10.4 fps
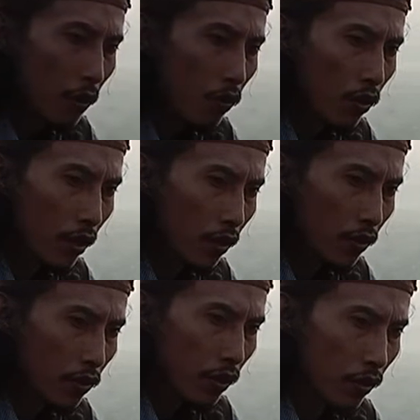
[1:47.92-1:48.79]
Abah
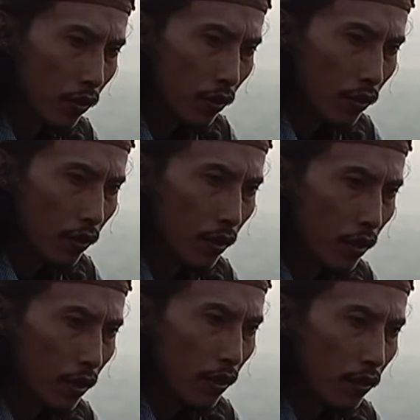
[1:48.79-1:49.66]
Ukar insyaallah
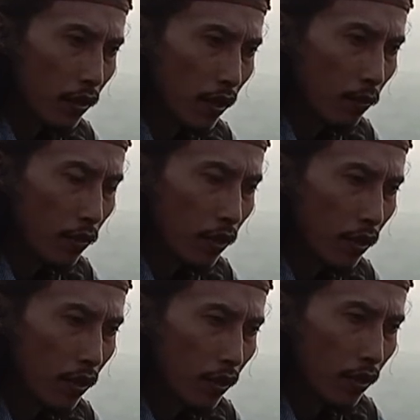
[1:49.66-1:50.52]
salam
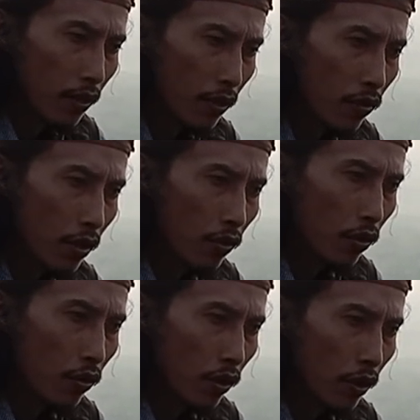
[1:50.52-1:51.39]
dari Doni
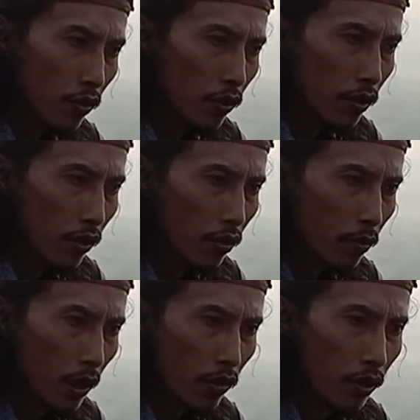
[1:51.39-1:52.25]
Gondrong itu
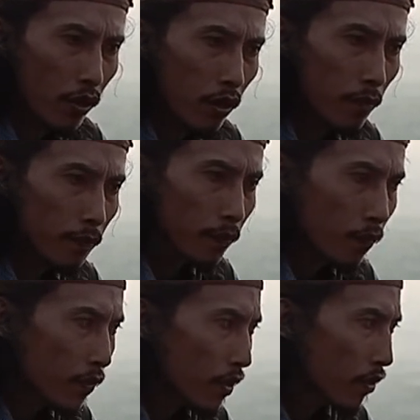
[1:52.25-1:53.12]
insyaallah beliau kenal
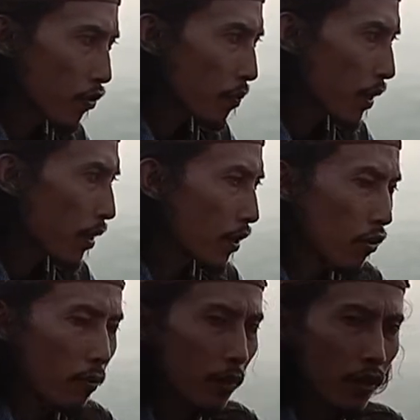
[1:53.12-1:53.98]
jangan lupa like
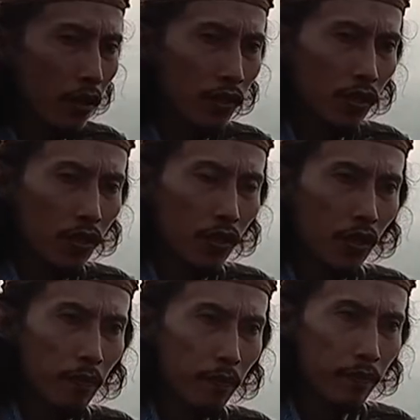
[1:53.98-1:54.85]
komen dan
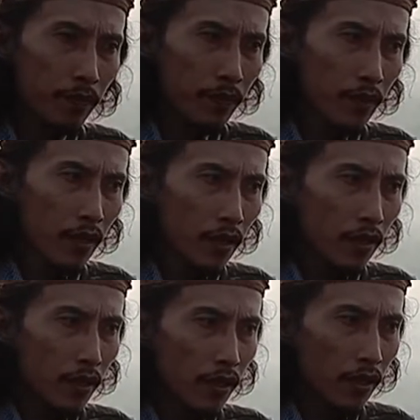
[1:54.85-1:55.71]
subscribe
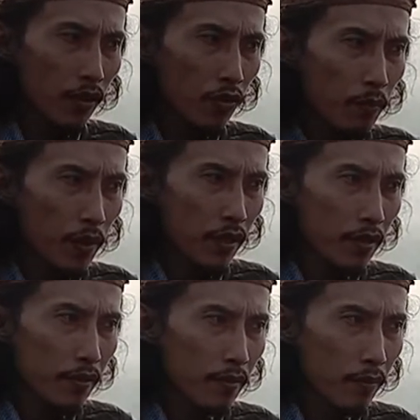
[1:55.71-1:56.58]
dan jangan
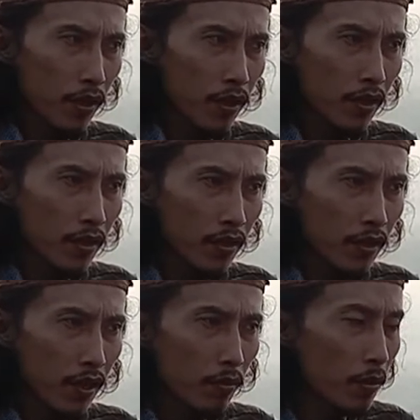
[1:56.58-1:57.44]
lupa beli
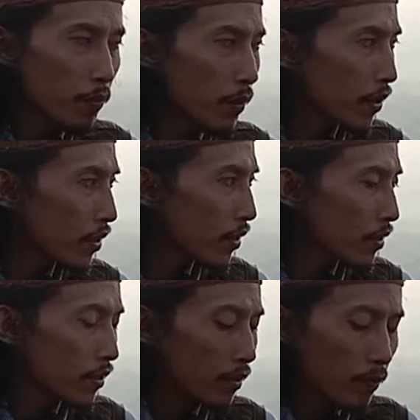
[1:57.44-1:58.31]
kalau mampir
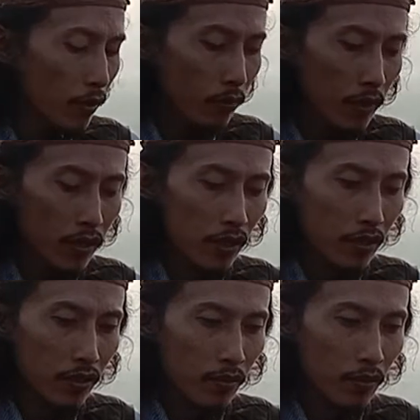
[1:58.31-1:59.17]
ke Parung
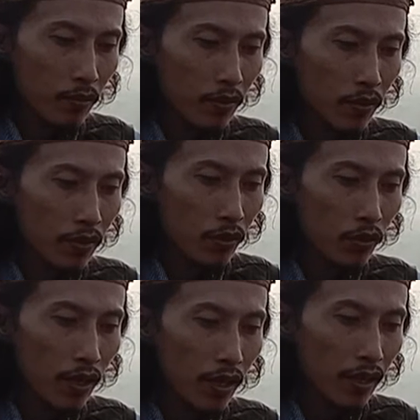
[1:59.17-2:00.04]
Panjang sebelum
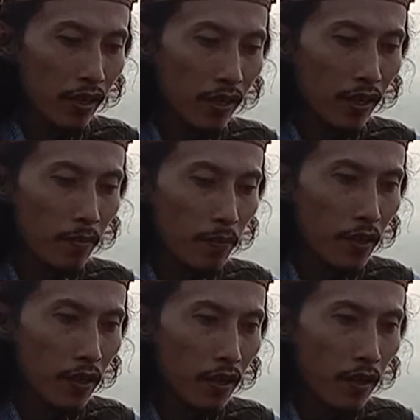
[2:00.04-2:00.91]
sesudah rel kereta
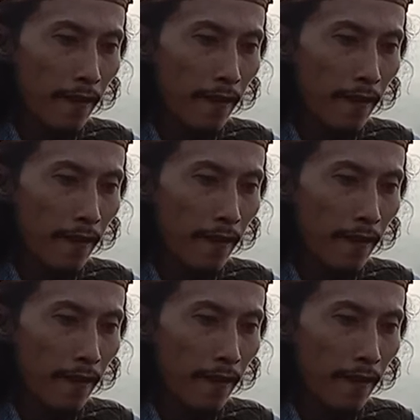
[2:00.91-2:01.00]
api